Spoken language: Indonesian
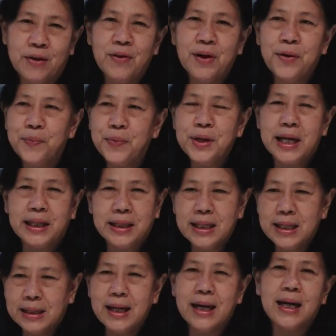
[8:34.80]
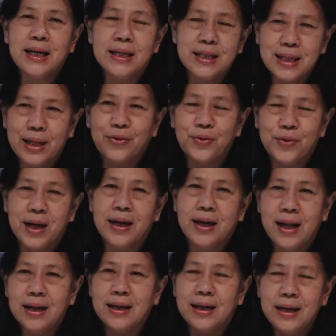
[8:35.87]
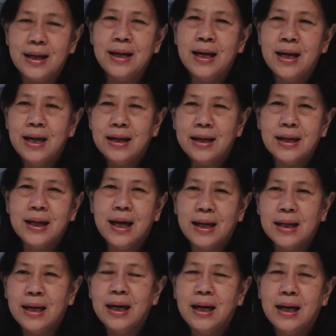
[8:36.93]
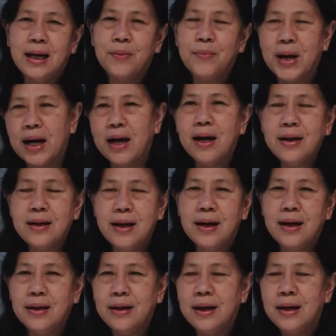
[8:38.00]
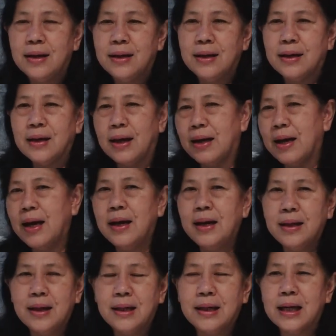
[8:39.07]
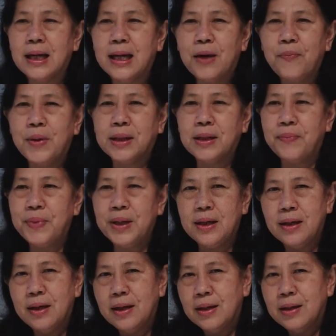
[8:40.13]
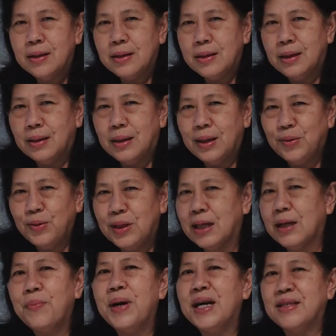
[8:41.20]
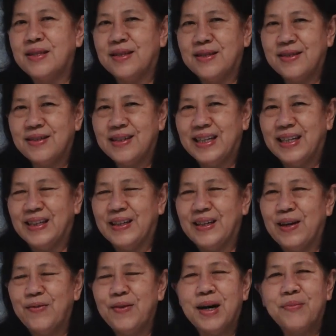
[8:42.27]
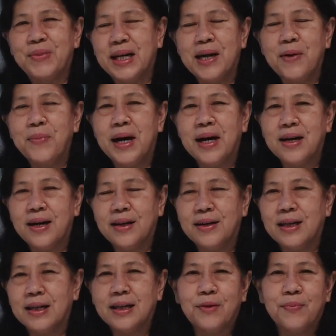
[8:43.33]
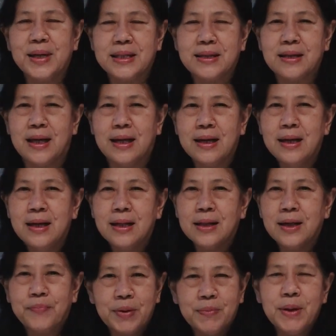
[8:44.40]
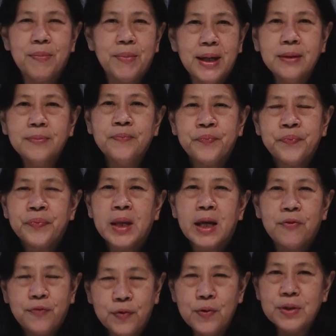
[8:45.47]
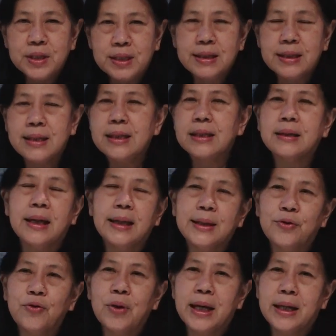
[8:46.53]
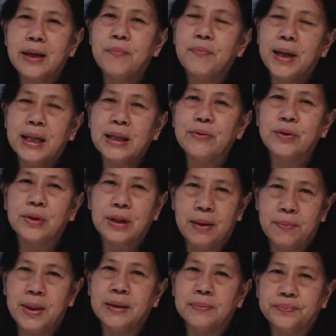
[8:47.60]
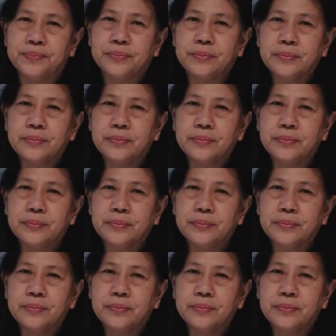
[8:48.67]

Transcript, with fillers: Walaupun nanti kita akan disatukan lagi dengan uh, makanan, dengan air, dengan apa tapi eh, kita itu dikemas gitu ya. Wah, mereka bangga dengan kemasnya. Tapi memang eh, fungsi kita itulah yang paling utama.